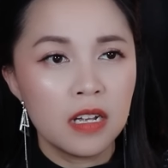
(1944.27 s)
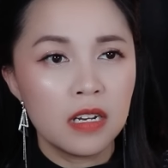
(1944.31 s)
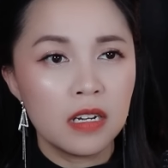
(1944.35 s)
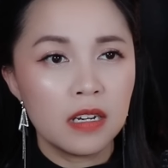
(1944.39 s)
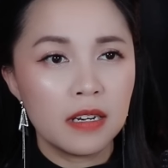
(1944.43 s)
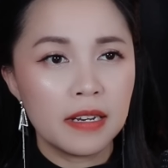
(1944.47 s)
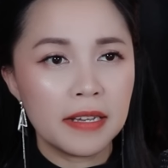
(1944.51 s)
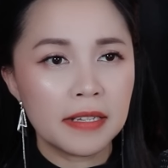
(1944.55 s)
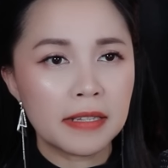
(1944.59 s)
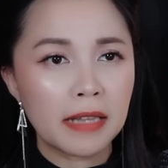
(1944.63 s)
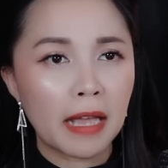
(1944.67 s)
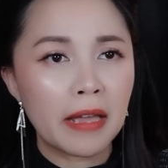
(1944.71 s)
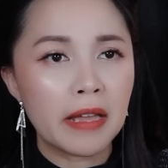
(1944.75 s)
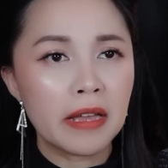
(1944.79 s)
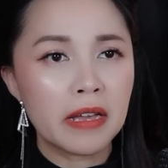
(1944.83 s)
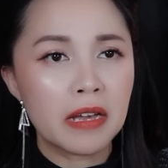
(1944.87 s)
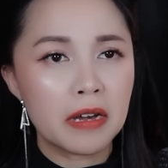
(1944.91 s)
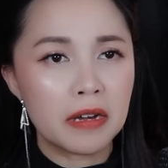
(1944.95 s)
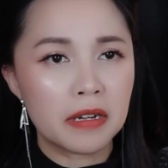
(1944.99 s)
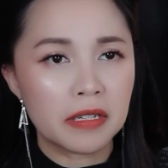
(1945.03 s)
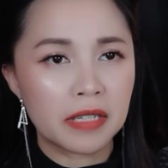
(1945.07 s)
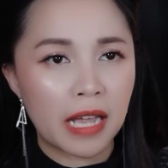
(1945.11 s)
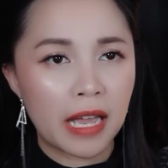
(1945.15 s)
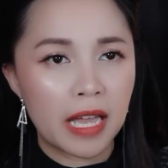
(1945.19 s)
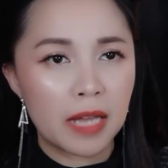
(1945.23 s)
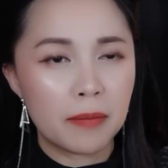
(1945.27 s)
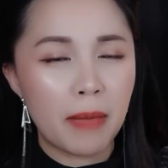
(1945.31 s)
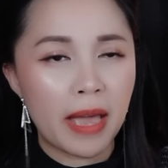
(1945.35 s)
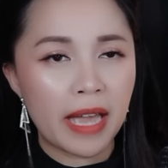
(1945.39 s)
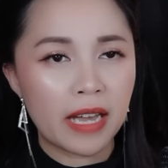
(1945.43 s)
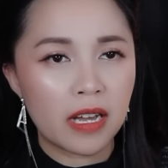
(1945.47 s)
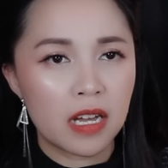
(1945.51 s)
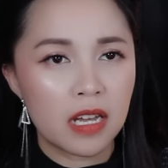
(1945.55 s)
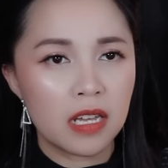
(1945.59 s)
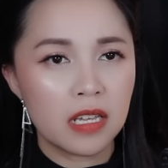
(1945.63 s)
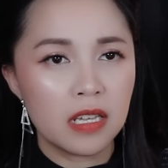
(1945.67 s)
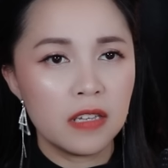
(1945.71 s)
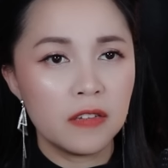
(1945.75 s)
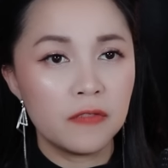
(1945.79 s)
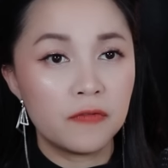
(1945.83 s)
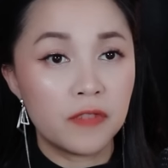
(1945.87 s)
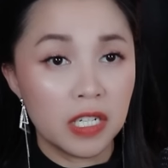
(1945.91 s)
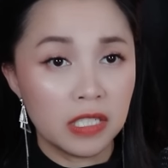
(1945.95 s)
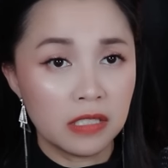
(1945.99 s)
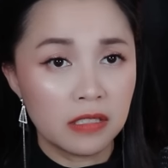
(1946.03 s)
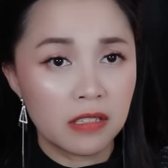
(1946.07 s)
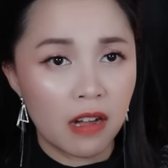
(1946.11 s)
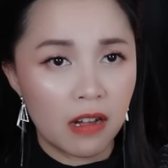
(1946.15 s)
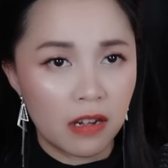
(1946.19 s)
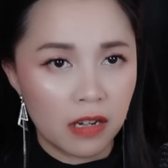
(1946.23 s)
Lý thấy cơ thể bác ấy
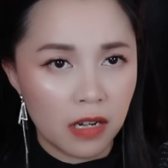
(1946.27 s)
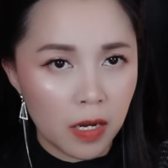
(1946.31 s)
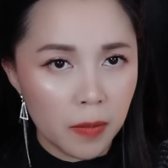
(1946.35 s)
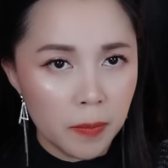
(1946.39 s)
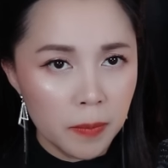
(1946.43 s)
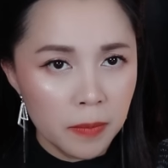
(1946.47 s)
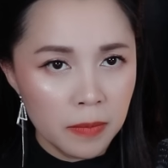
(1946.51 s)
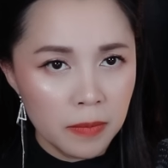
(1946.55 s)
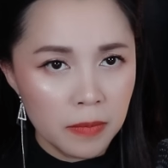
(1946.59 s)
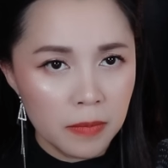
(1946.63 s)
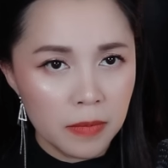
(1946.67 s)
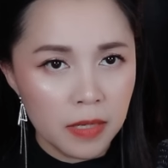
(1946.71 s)
vẫn còn ấm.